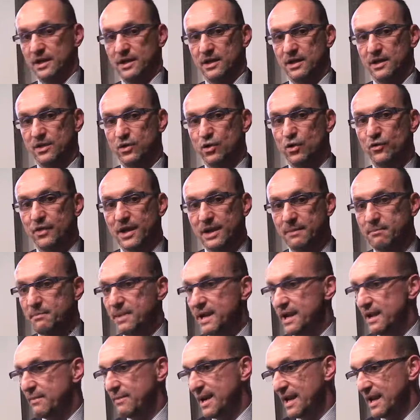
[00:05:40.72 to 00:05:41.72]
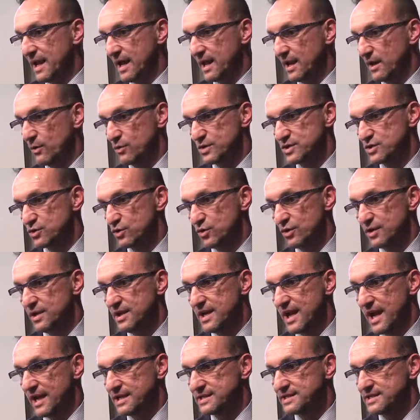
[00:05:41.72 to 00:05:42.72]
eh, dovrebbe emanare questo
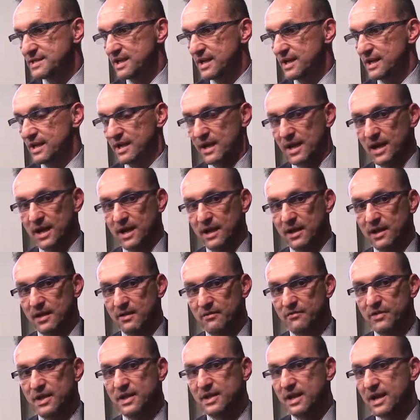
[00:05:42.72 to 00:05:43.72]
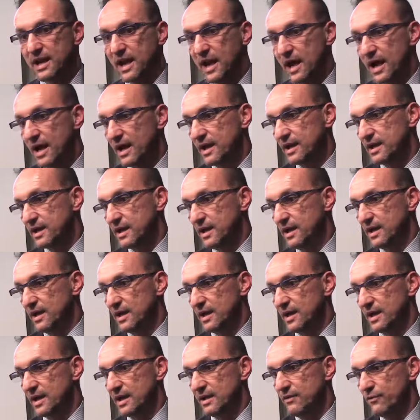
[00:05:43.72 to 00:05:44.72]
ordine un'ordinanza che eh, vieterà
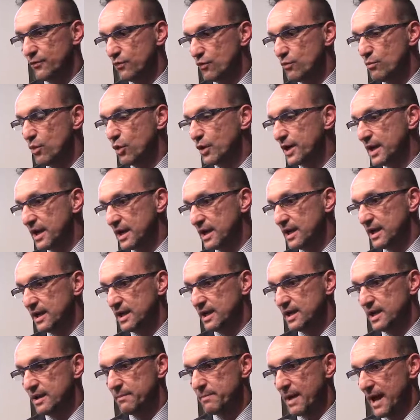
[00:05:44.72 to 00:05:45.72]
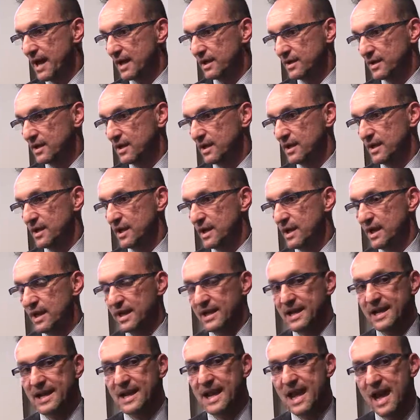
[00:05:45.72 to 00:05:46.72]
il, il fumo nei, nei parchi,
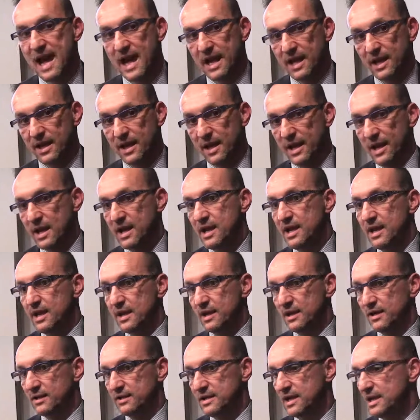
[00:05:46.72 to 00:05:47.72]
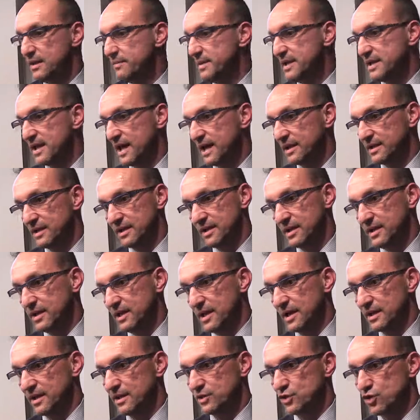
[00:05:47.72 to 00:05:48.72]
nel, nelle aree eh, delimitate
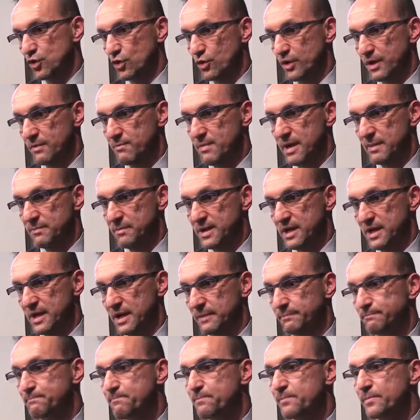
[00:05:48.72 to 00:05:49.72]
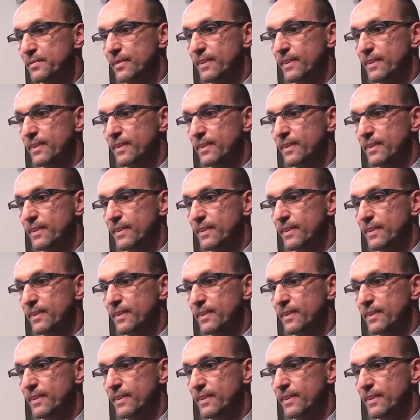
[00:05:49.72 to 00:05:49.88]
dedicate al gioco dei bambini.